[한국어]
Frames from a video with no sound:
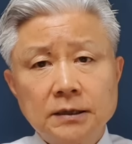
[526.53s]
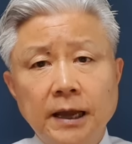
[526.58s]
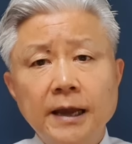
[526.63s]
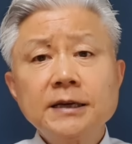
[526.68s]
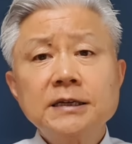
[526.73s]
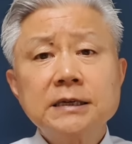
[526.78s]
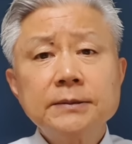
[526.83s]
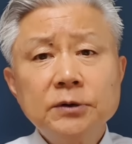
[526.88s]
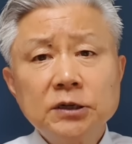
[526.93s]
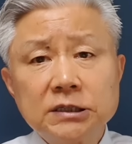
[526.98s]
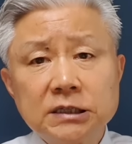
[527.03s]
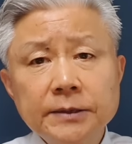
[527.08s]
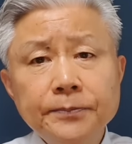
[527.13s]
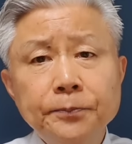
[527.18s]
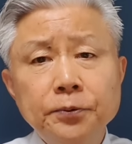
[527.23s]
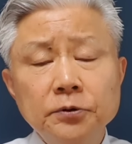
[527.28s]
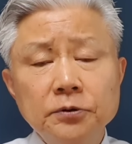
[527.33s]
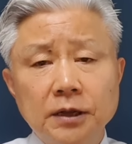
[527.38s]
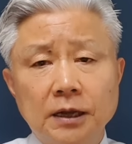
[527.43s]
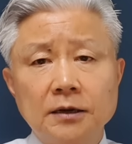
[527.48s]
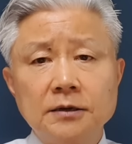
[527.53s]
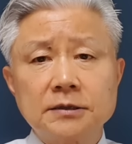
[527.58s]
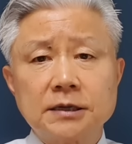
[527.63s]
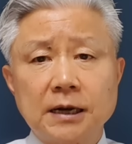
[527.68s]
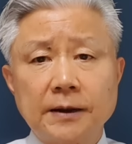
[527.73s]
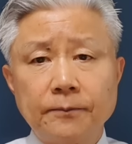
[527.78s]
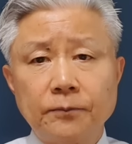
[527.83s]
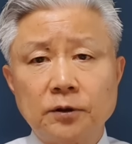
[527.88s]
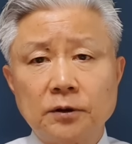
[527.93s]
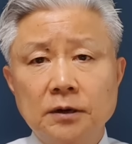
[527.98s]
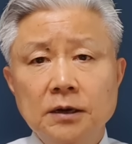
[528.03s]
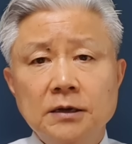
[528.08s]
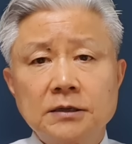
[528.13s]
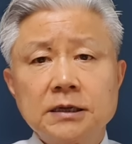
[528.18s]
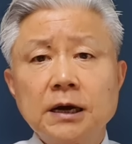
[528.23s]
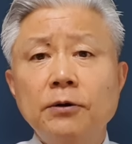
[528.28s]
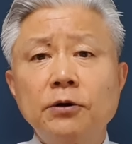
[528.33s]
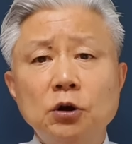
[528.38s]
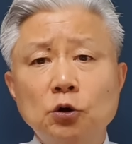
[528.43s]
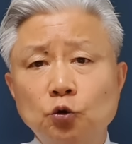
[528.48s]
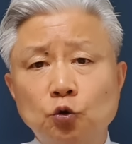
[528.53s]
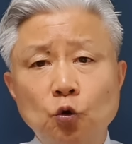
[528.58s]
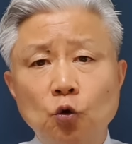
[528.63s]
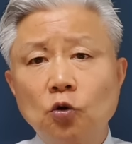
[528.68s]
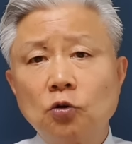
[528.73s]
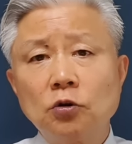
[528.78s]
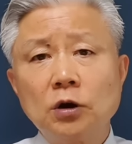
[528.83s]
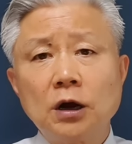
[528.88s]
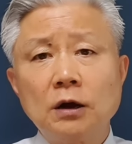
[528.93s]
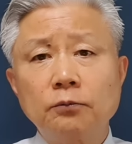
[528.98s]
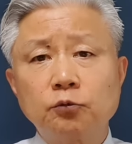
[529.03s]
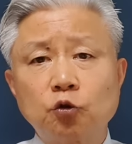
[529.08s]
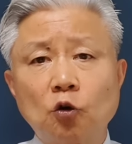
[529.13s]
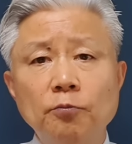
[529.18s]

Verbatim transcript: 핵심을 짚어내는 사람들 싸우라고 돌라,